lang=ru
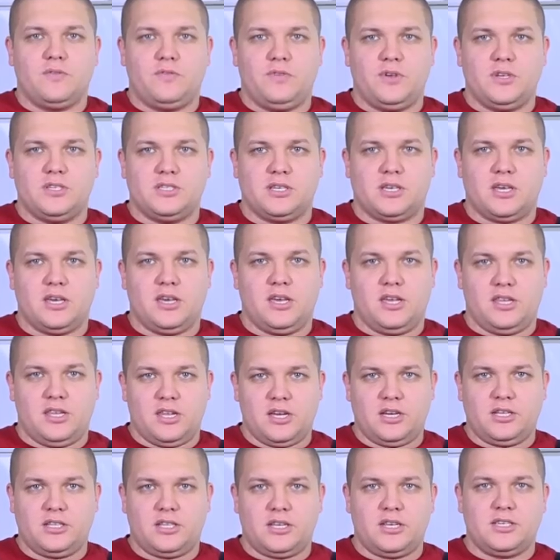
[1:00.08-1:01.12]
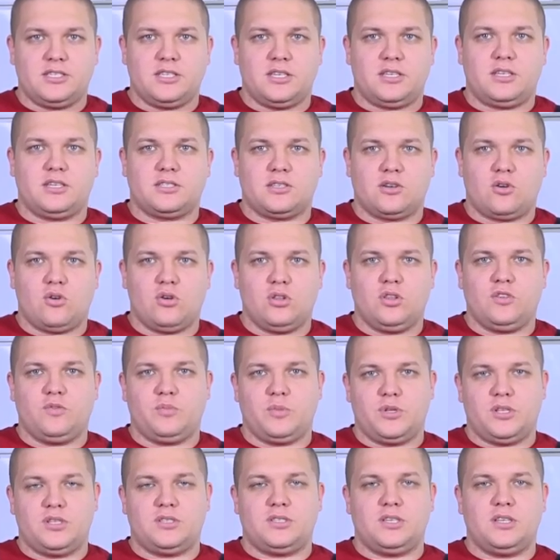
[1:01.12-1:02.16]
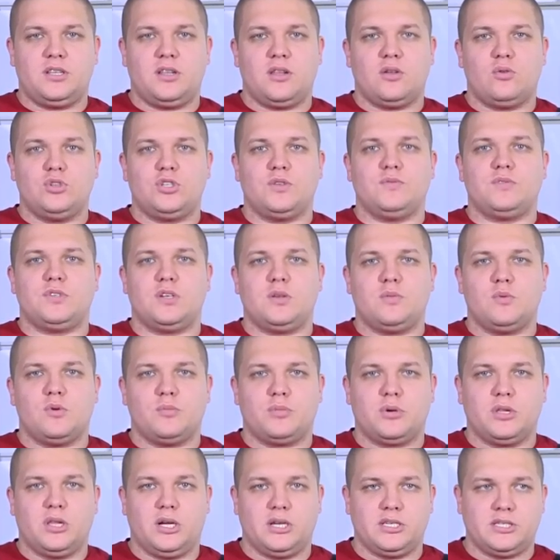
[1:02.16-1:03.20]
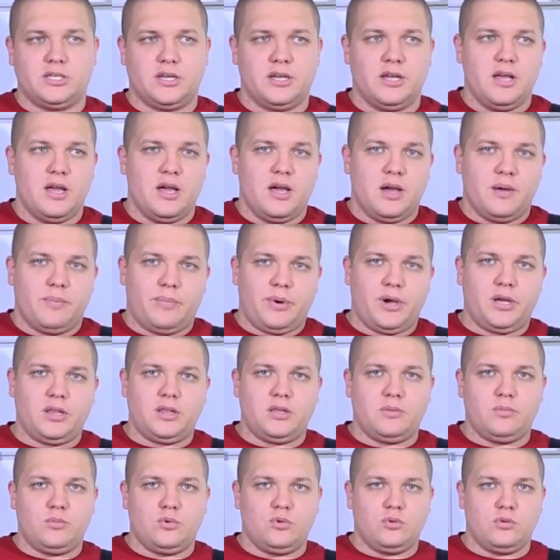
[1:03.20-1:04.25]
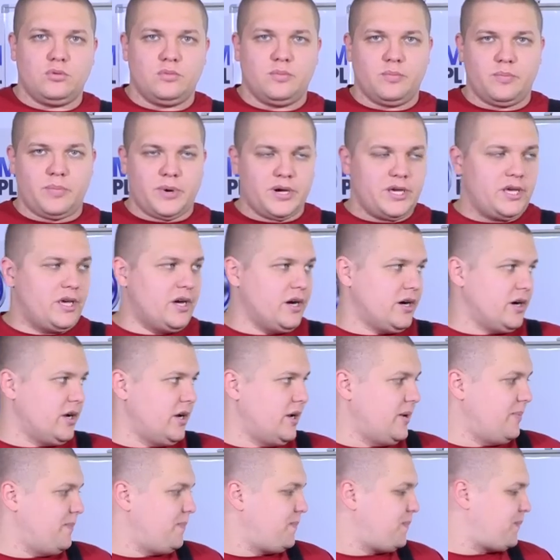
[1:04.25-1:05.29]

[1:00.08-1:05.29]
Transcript: физики. И некоторые из этих законов мы действительно учим в седьмом классе. Поэтому поехали.